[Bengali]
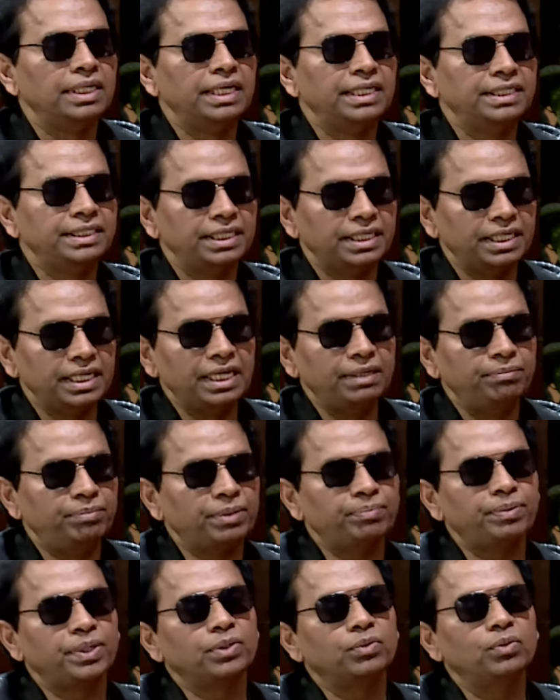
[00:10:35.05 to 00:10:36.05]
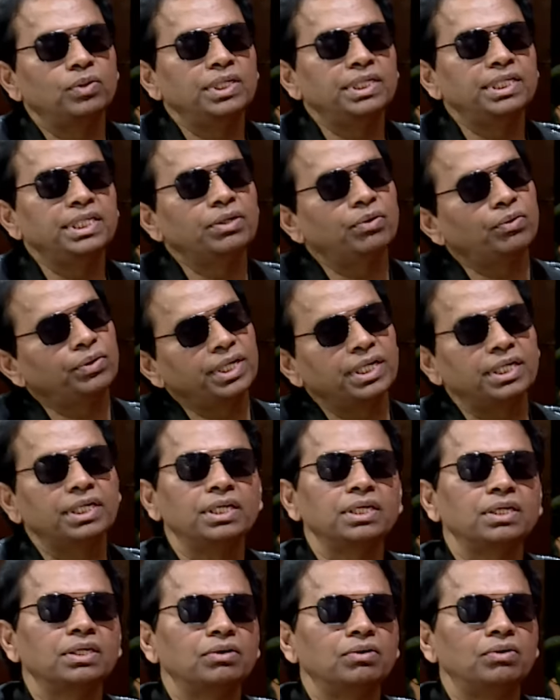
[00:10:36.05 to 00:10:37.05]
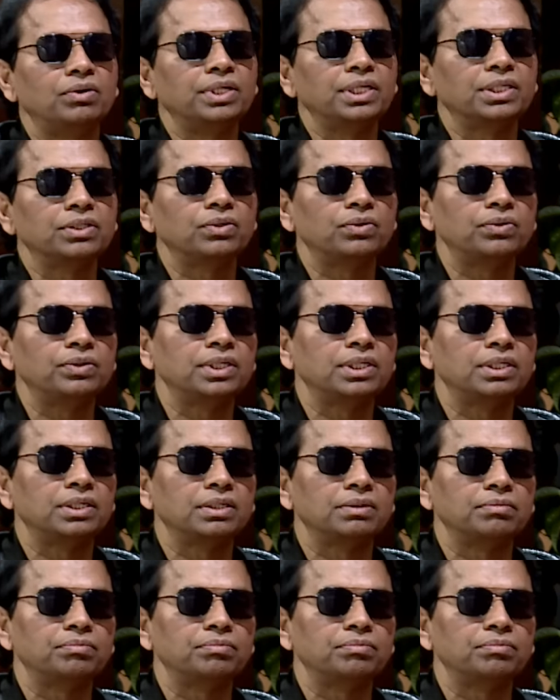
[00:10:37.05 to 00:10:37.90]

এই যে এই ব্যাপারগুলি নিয়ে অনেকে অনেক ধরনের